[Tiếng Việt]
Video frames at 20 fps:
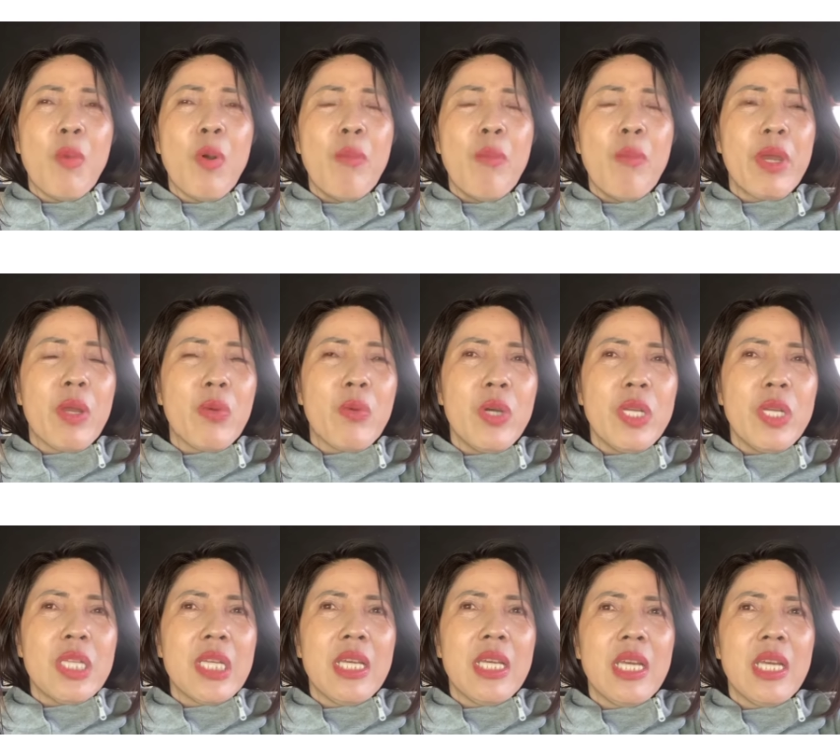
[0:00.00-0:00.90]
Bố mẹ
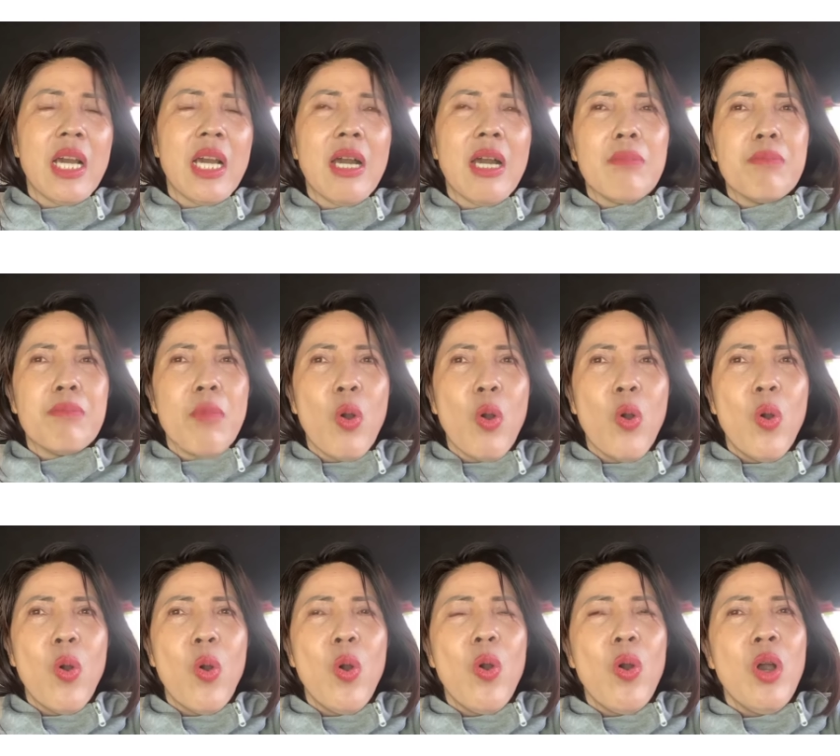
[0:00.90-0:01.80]
nuôi thì à,
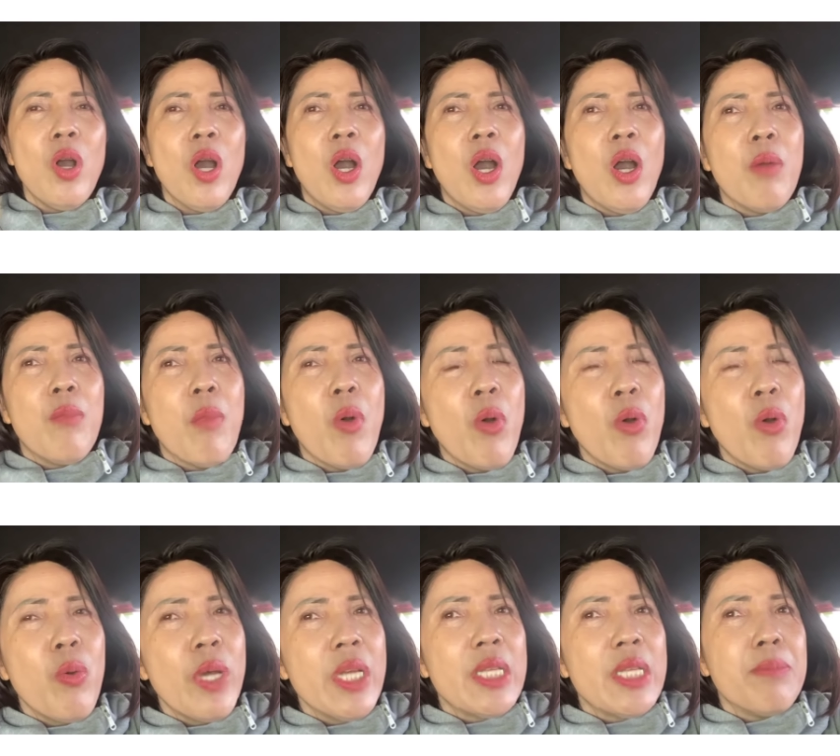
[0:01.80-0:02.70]
bố
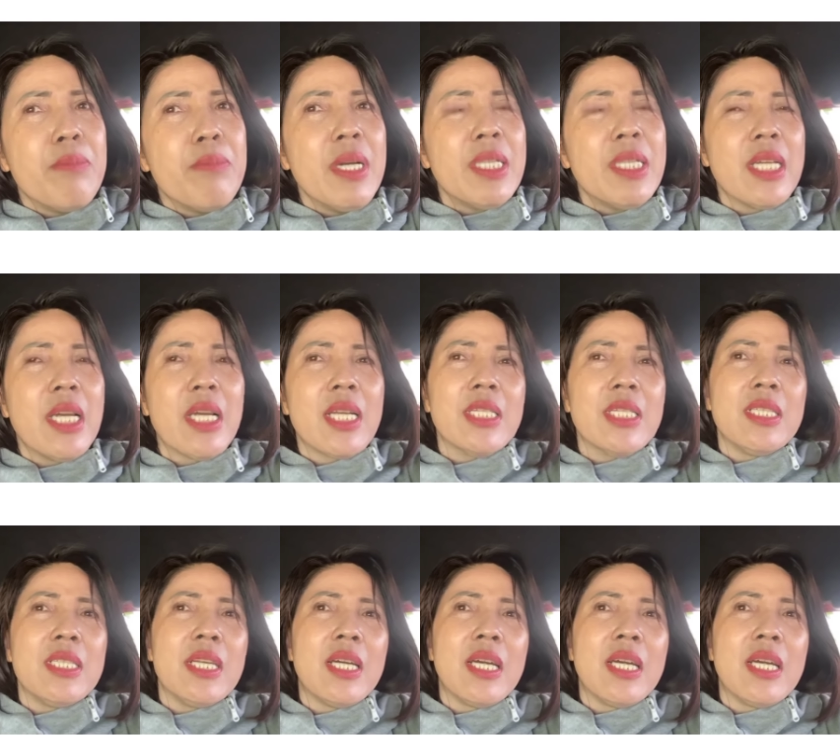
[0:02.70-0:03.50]
bố nuôi thì mới chết